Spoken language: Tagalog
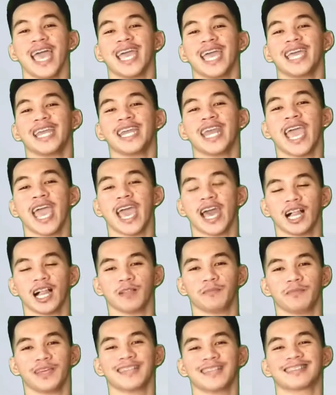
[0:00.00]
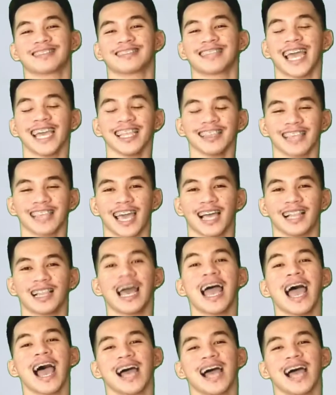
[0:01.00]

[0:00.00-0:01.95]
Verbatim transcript: and held its title